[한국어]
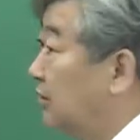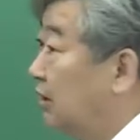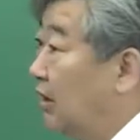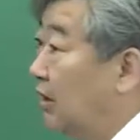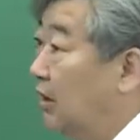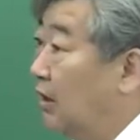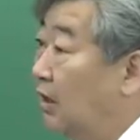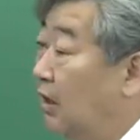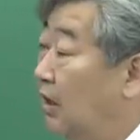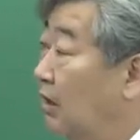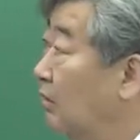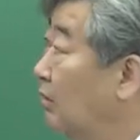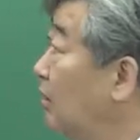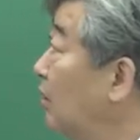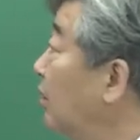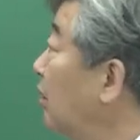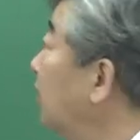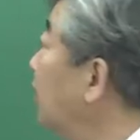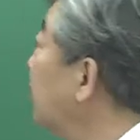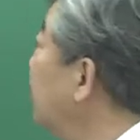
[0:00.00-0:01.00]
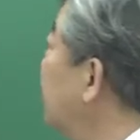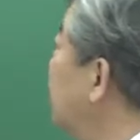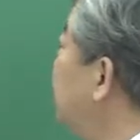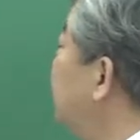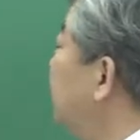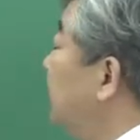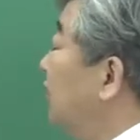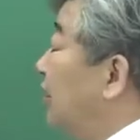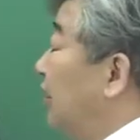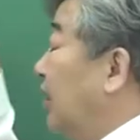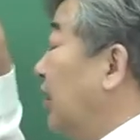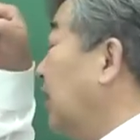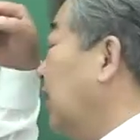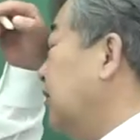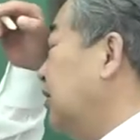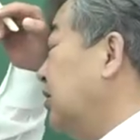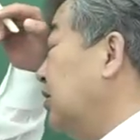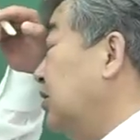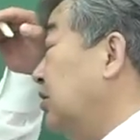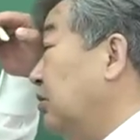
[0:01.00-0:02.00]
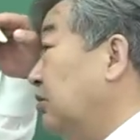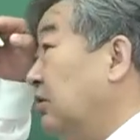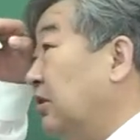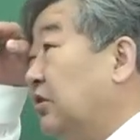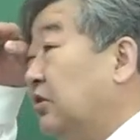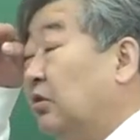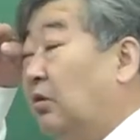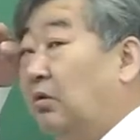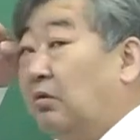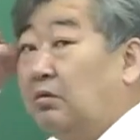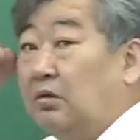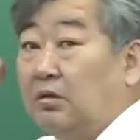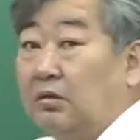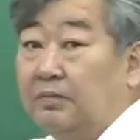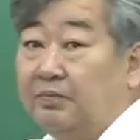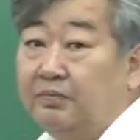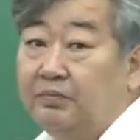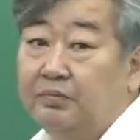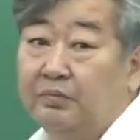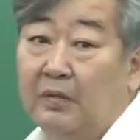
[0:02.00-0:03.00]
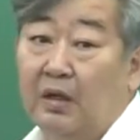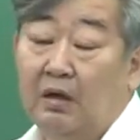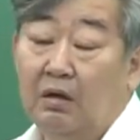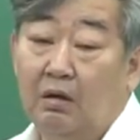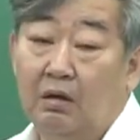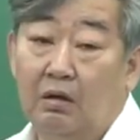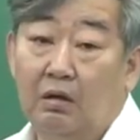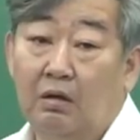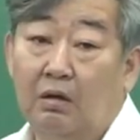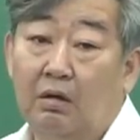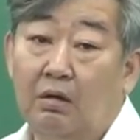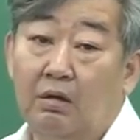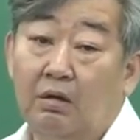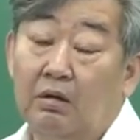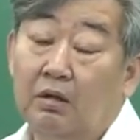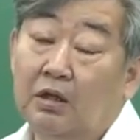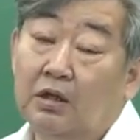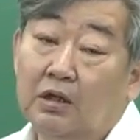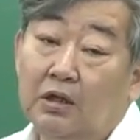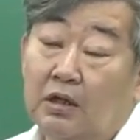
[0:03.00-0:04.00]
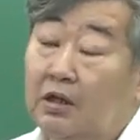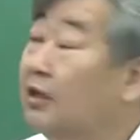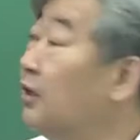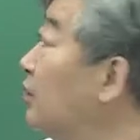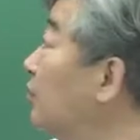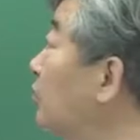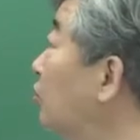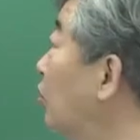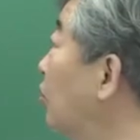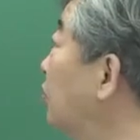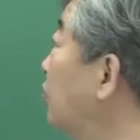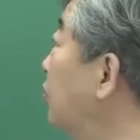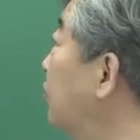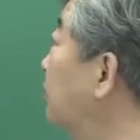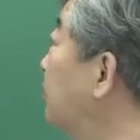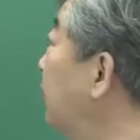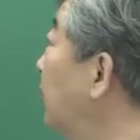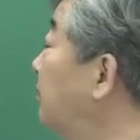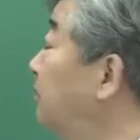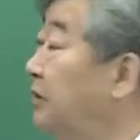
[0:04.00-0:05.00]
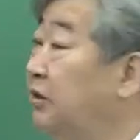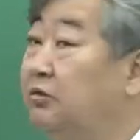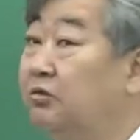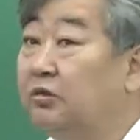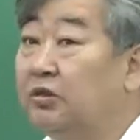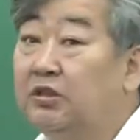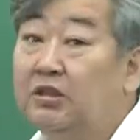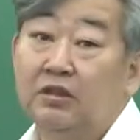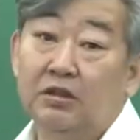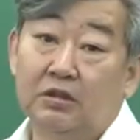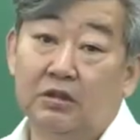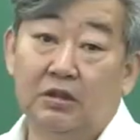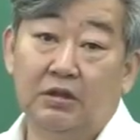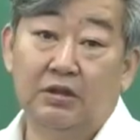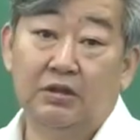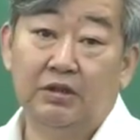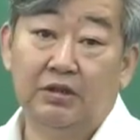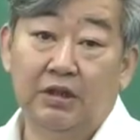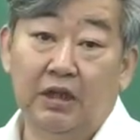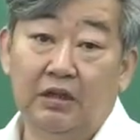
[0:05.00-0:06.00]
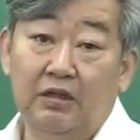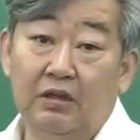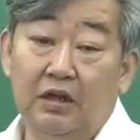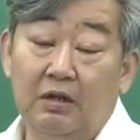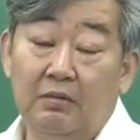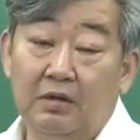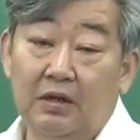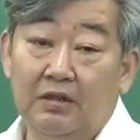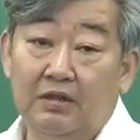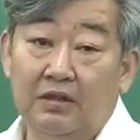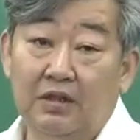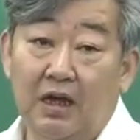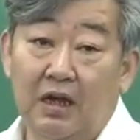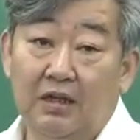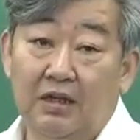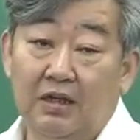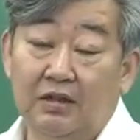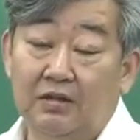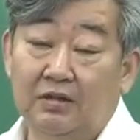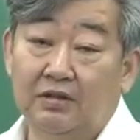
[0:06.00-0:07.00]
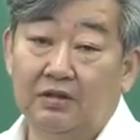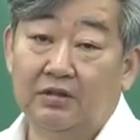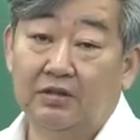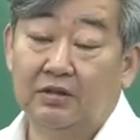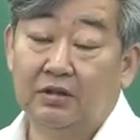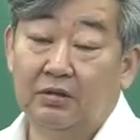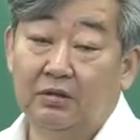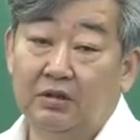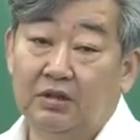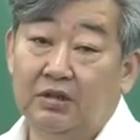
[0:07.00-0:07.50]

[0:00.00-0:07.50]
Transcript: 때 17회 같은 경우에 조금 어, 농품법 비중이 그 예년에 비해서 약해졌었어요.